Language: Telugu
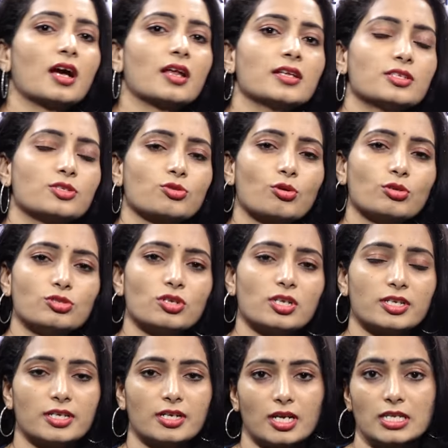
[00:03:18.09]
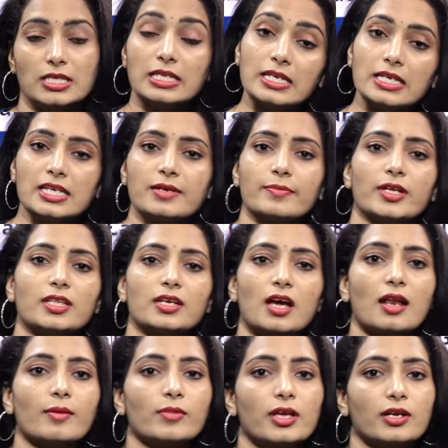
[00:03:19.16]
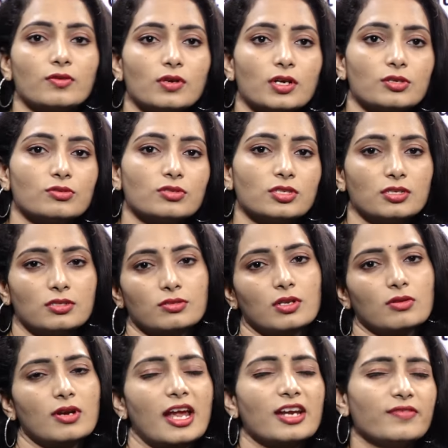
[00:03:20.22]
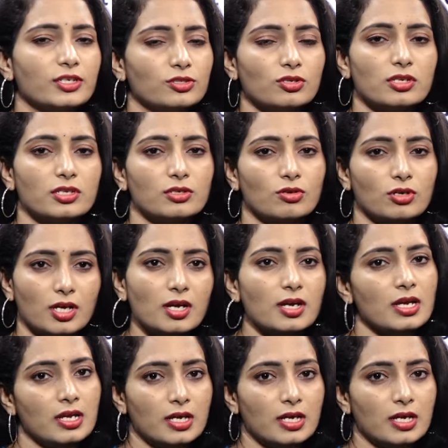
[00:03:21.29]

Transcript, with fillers: కానీ స్టోన్ జ్యువెలరీ కానీ దీన్ని ఈ మధ్య కాలంలో ఎక్కువగా యూజ్ చేస్తున్నారు లైట్ వెయిట్ జ్యువెలరీ కూడా